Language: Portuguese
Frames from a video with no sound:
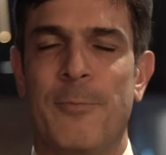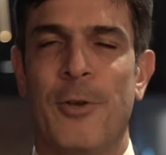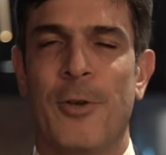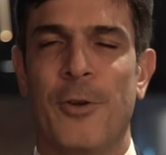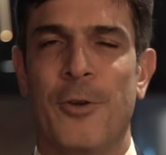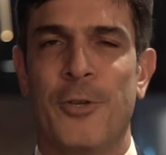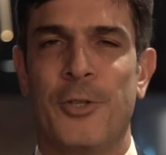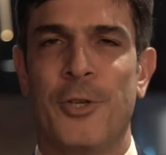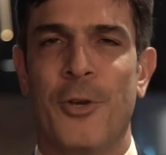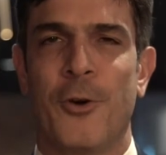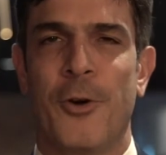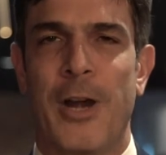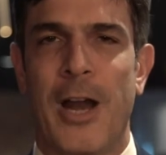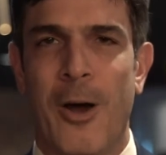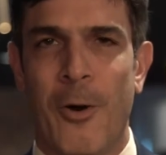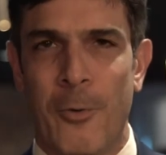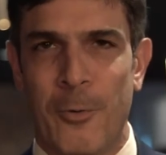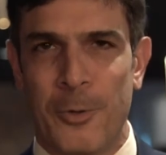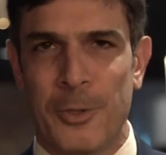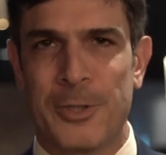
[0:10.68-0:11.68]
e Biologia
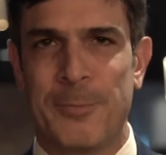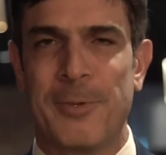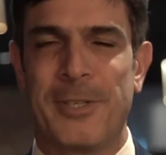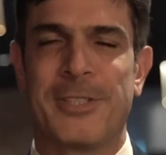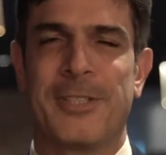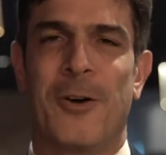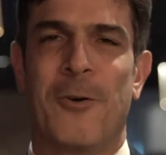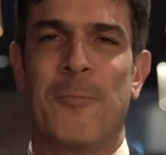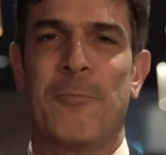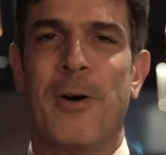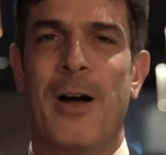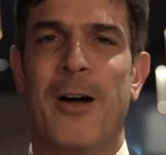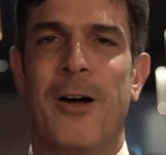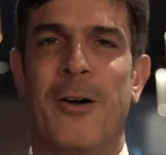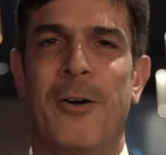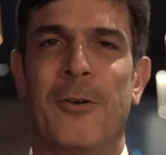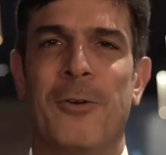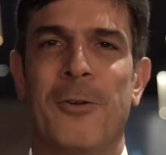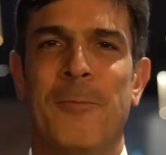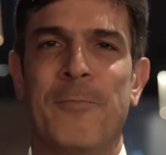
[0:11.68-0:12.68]
Oral USP São
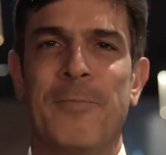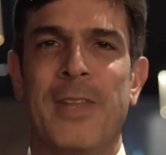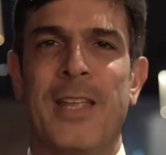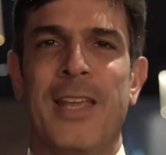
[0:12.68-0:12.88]
Paulo.